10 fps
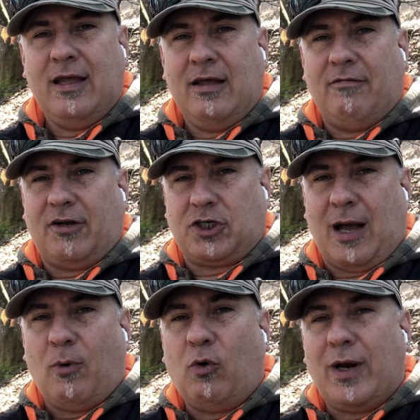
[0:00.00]

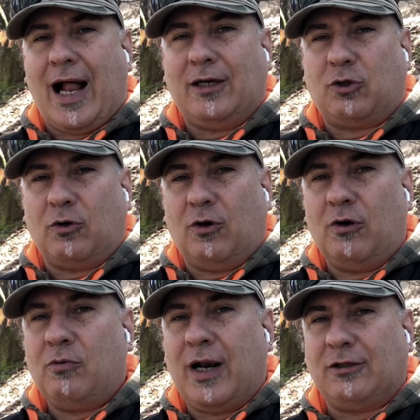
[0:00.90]
Facciamo un altro,
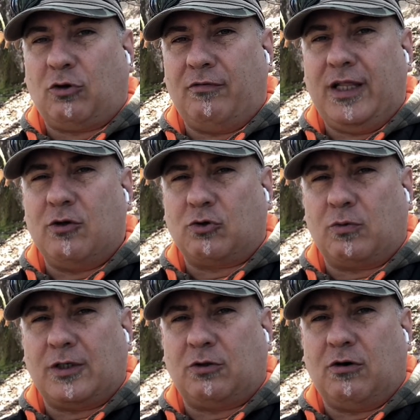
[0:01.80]
un altro video su questo